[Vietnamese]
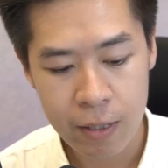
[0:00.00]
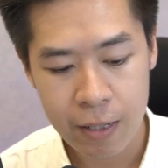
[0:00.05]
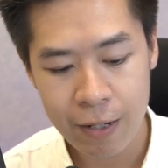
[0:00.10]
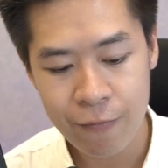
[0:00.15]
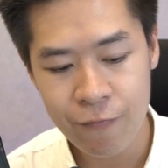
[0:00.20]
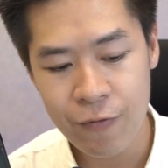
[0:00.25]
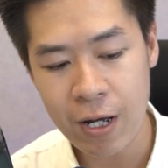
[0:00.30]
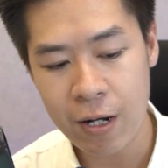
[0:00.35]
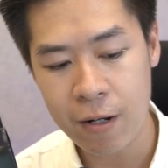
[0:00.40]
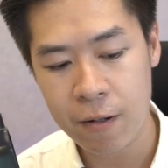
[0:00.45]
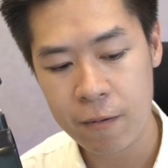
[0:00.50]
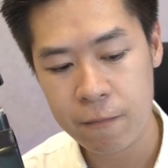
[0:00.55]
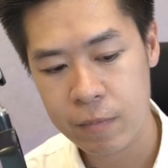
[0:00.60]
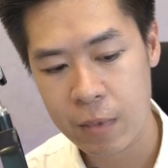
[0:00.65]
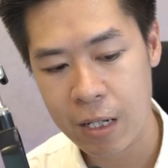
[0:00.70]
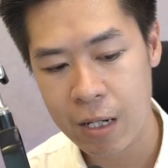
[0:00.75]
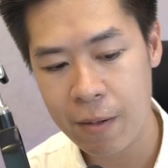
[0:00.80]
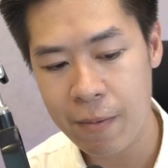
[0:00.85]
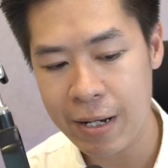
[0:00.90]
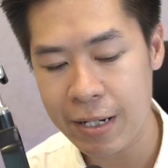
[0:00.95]
Cái việc
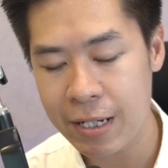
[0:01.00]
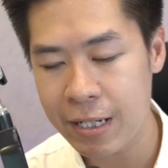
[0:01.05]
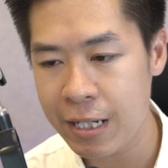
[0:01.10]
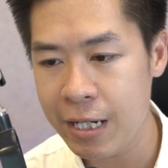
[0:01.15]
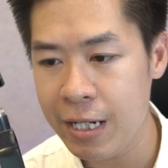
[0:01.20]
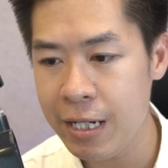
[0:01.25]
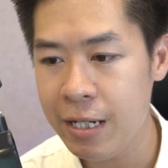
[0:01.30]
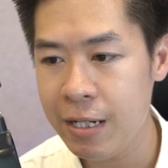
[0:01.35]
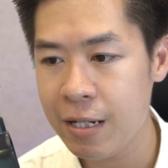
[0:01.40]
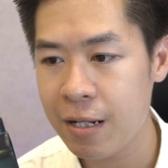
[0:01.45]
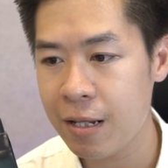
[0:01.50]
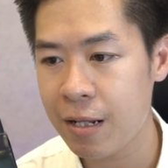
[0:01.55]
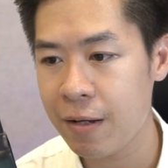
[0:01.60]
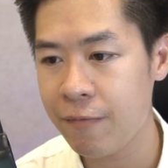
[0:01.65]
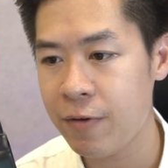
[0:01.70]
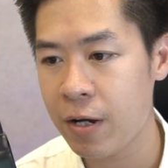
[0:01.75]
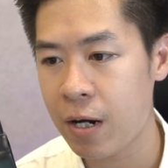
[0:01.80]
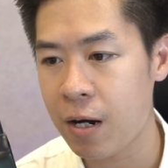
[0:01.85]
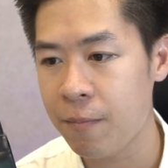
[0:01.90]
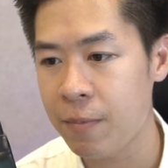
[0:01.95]
các bạn đi thi là
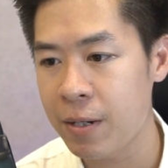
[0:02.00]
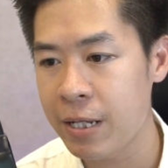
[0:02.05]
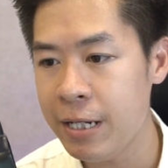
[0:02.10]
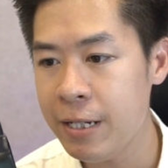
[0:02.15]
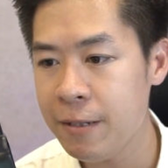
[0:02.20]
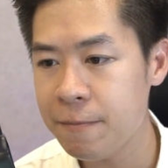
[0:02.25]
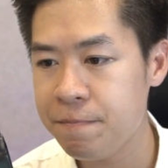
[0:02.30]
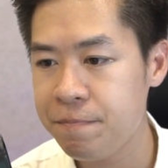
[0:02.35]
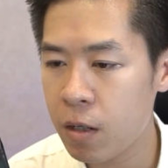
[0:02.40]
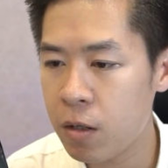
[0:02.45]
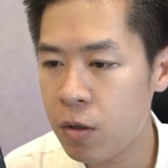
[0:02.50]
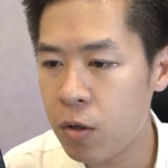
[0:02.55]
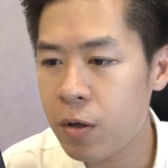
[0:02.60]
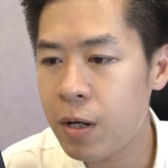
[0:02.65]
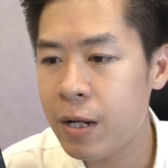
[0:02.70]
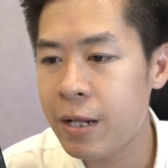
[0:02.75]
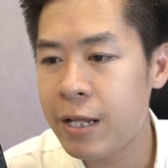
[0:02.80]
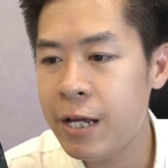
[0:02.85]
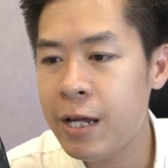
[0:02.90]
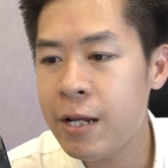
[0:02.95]
việc hợp lý, nó
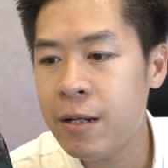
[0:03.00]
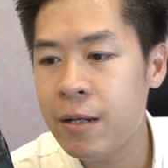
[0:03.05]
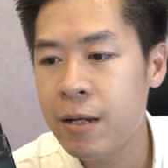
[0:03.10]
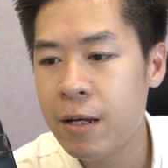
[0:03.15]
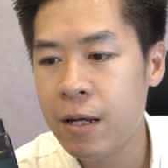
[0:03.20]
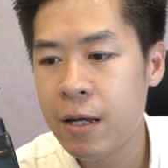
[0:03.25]
cần thiết.